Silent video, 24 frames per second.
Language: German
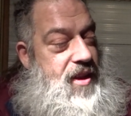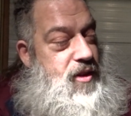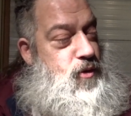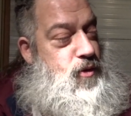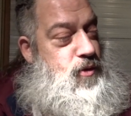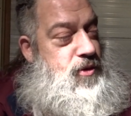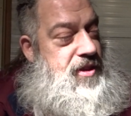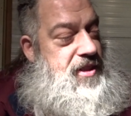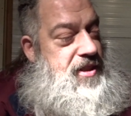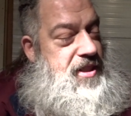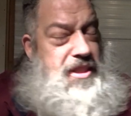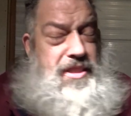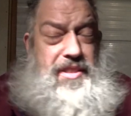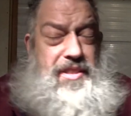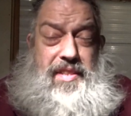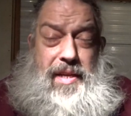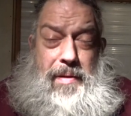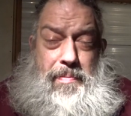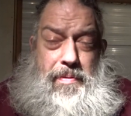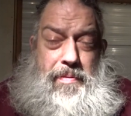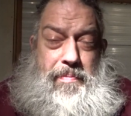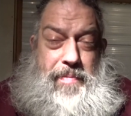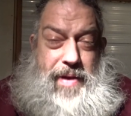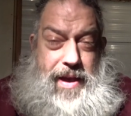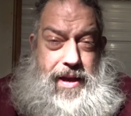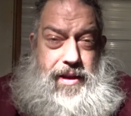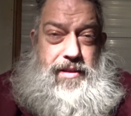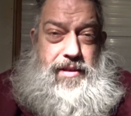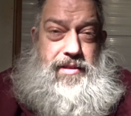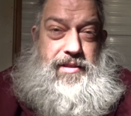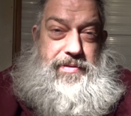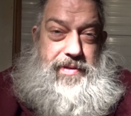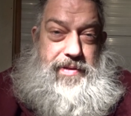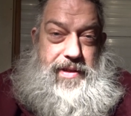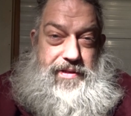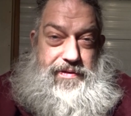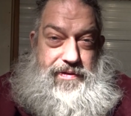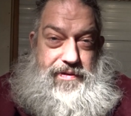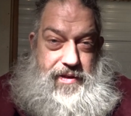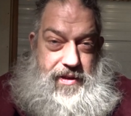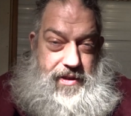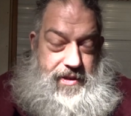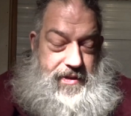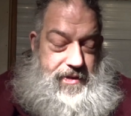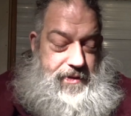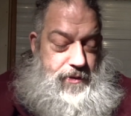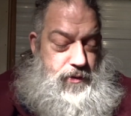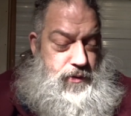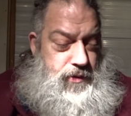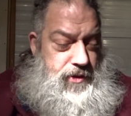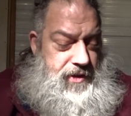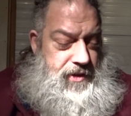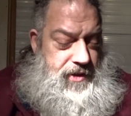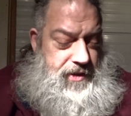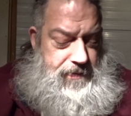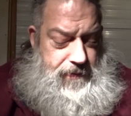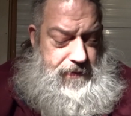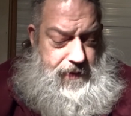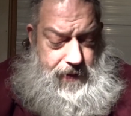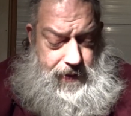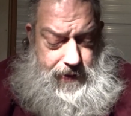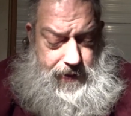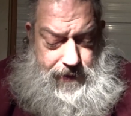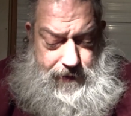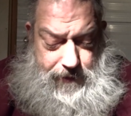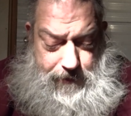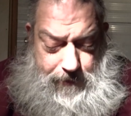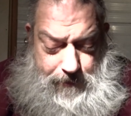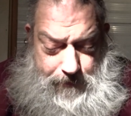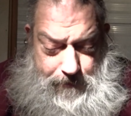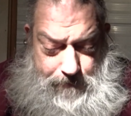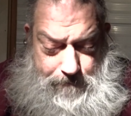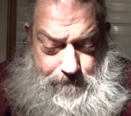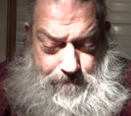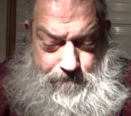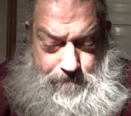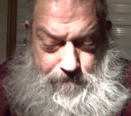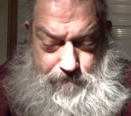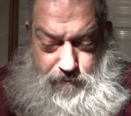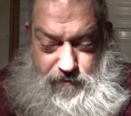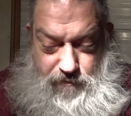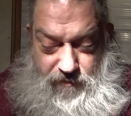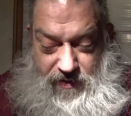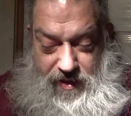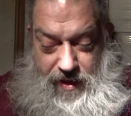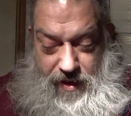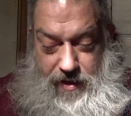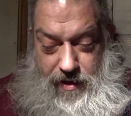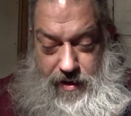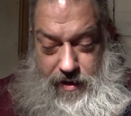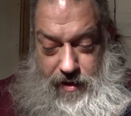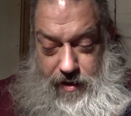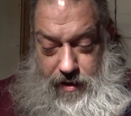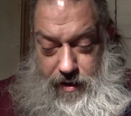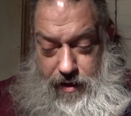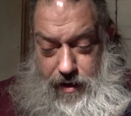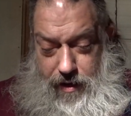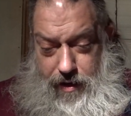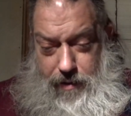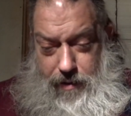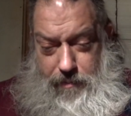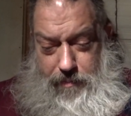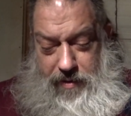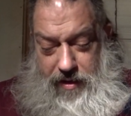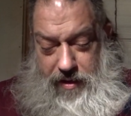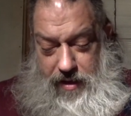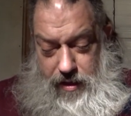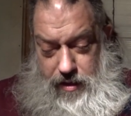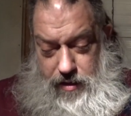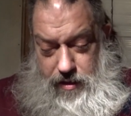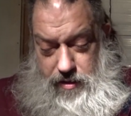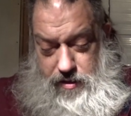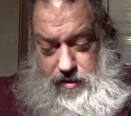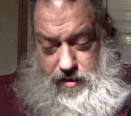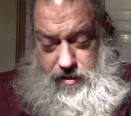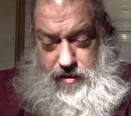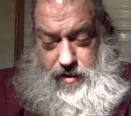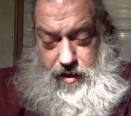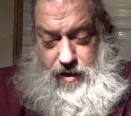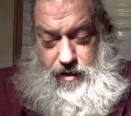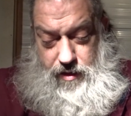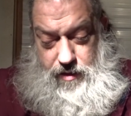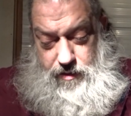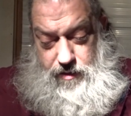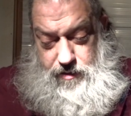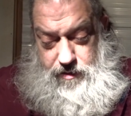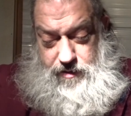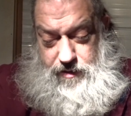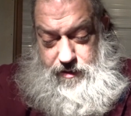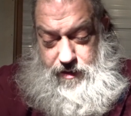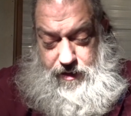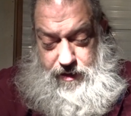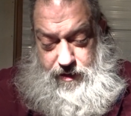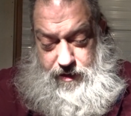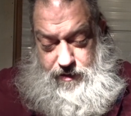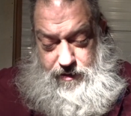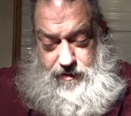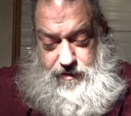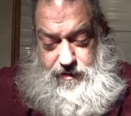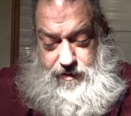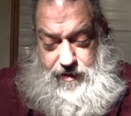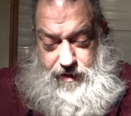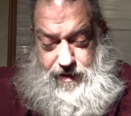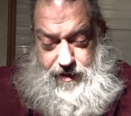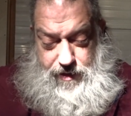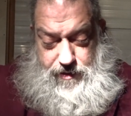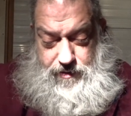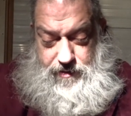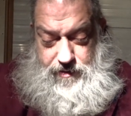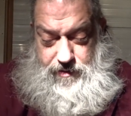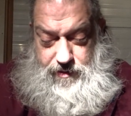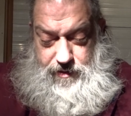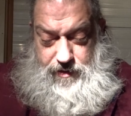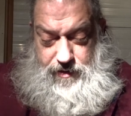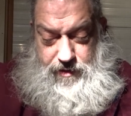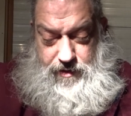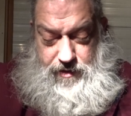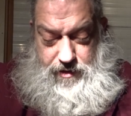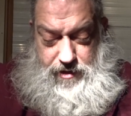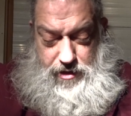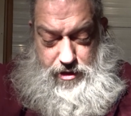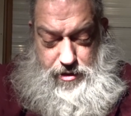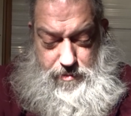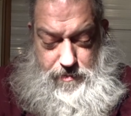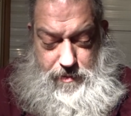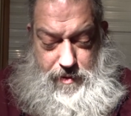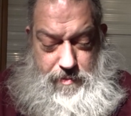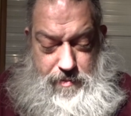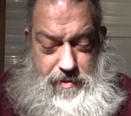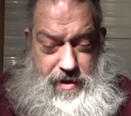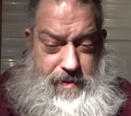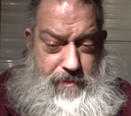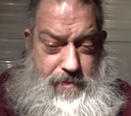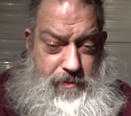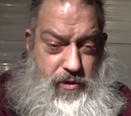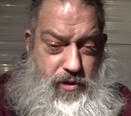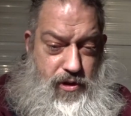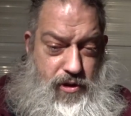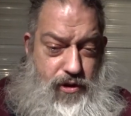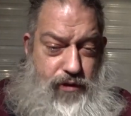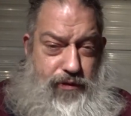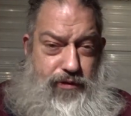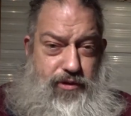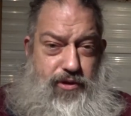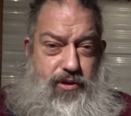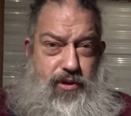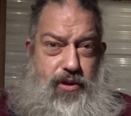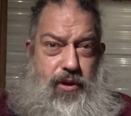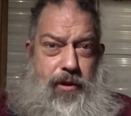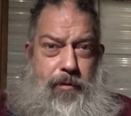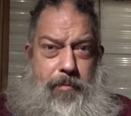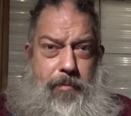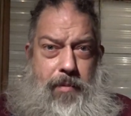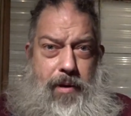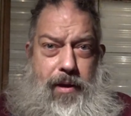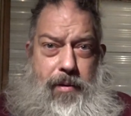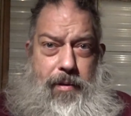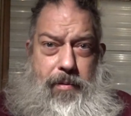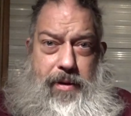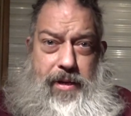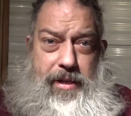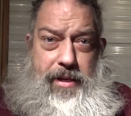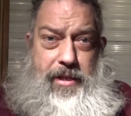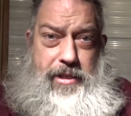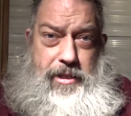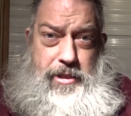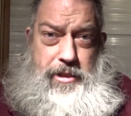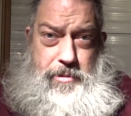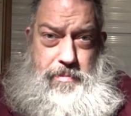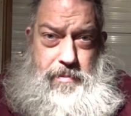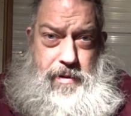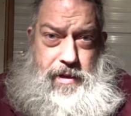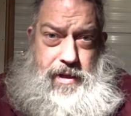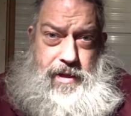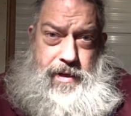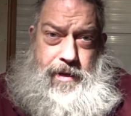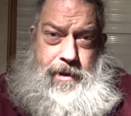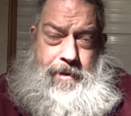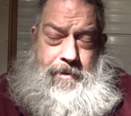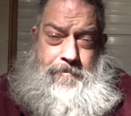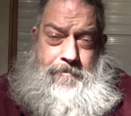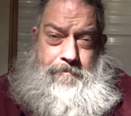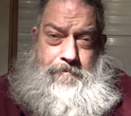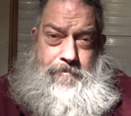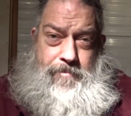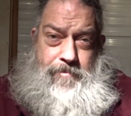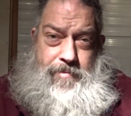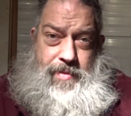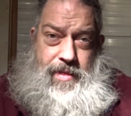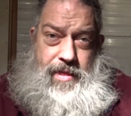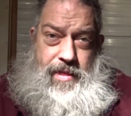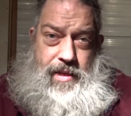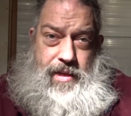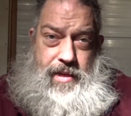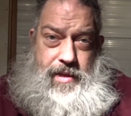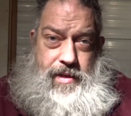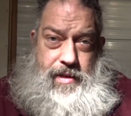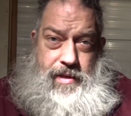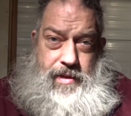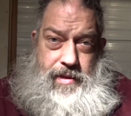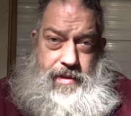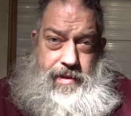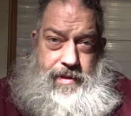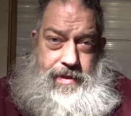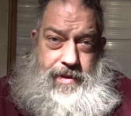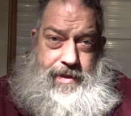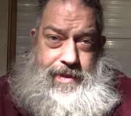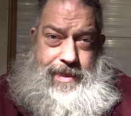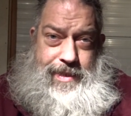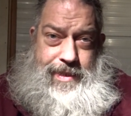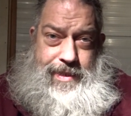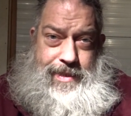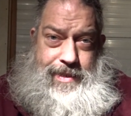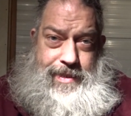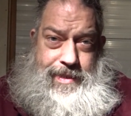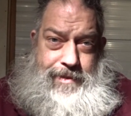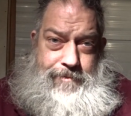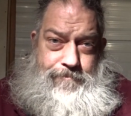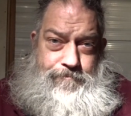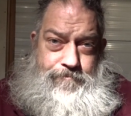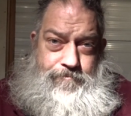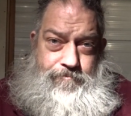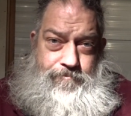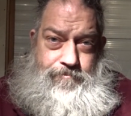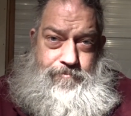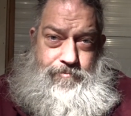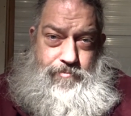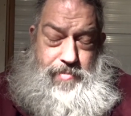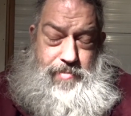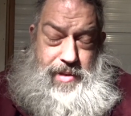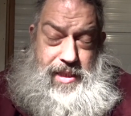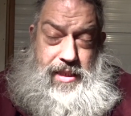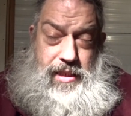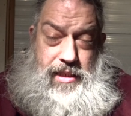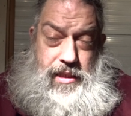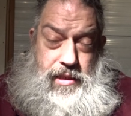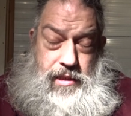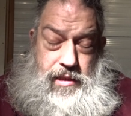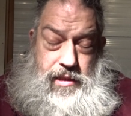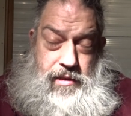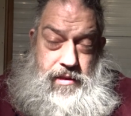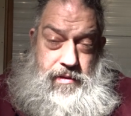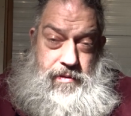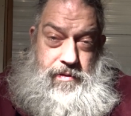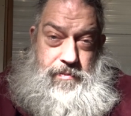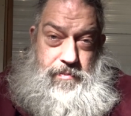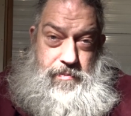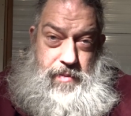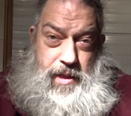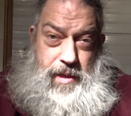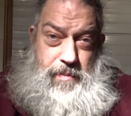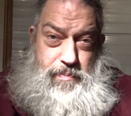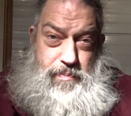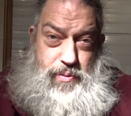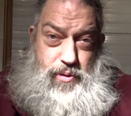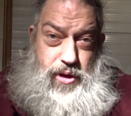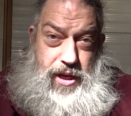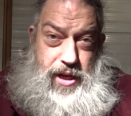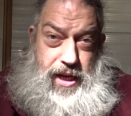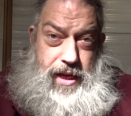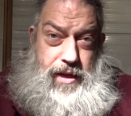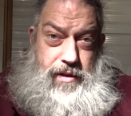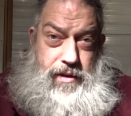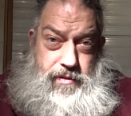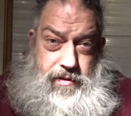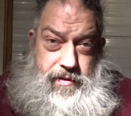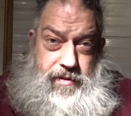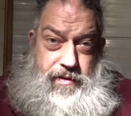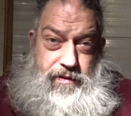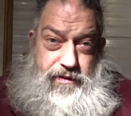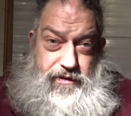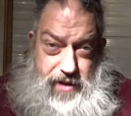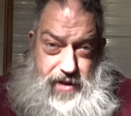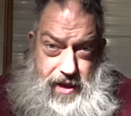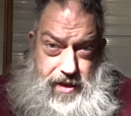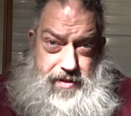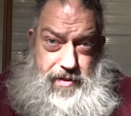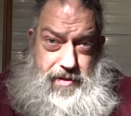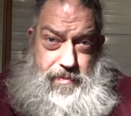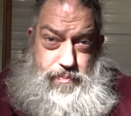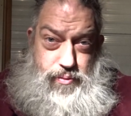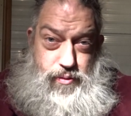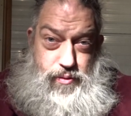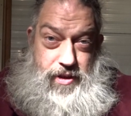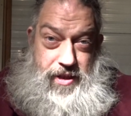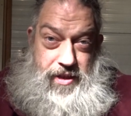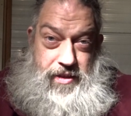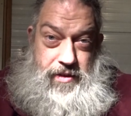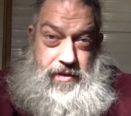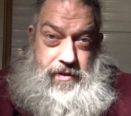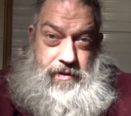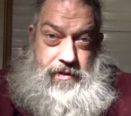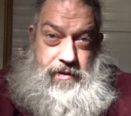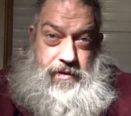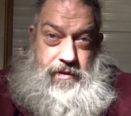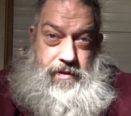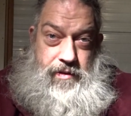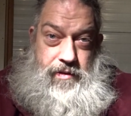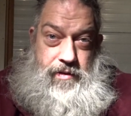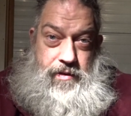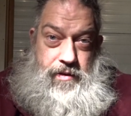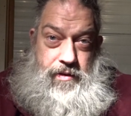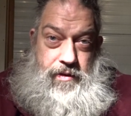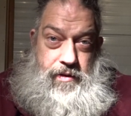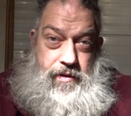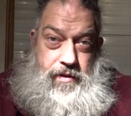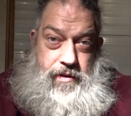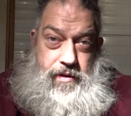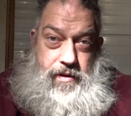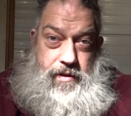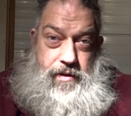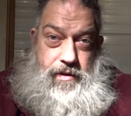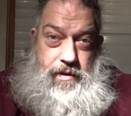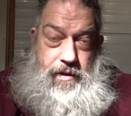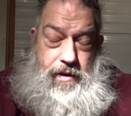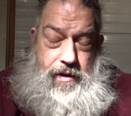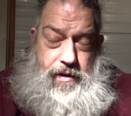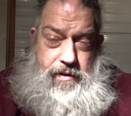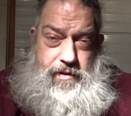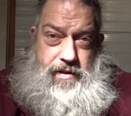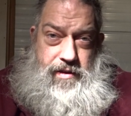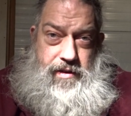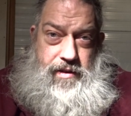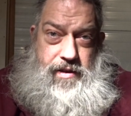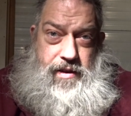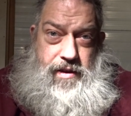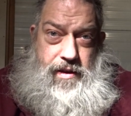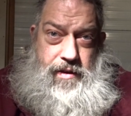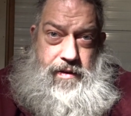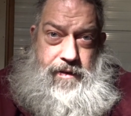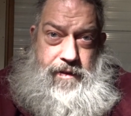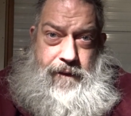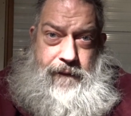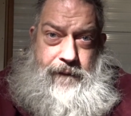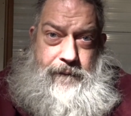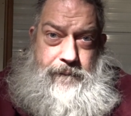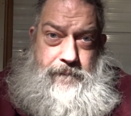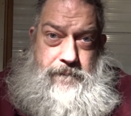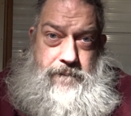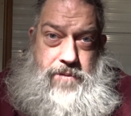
Und die ich sehr bemerkenswert fand. Und zwar ähm, habe ich als eines der letzten Dinge, die ich in meinem Leben noch aufzuräumen habe, endlich mal äh, bin ich mein Projekt Fresse polieren angegangen